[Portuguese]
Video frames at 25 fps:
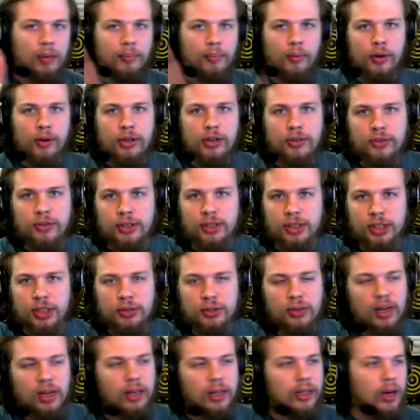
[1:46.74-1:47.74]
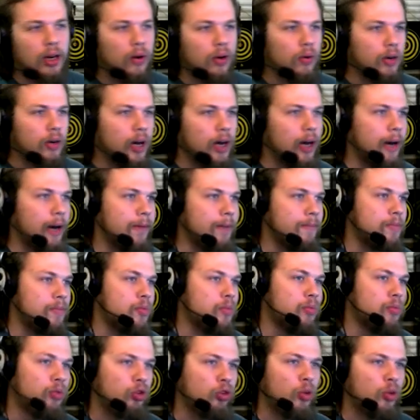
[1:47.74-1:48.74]
o apoio de vocês no canal, cara.
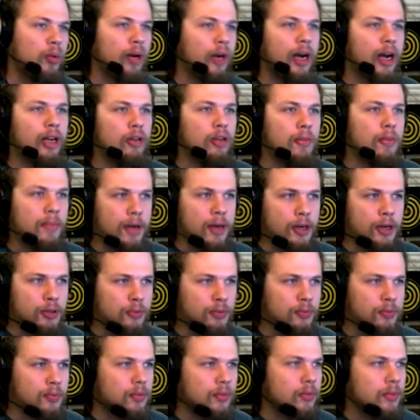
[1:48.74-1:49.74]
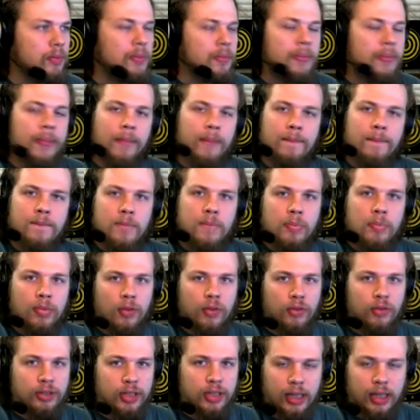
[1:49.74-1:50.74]
Muito obrigado mesmo.
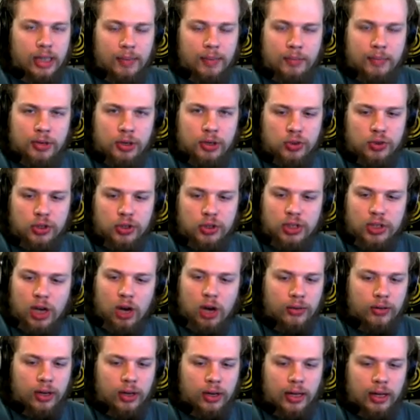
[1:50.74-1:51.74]
Você que tá pedindo um salve,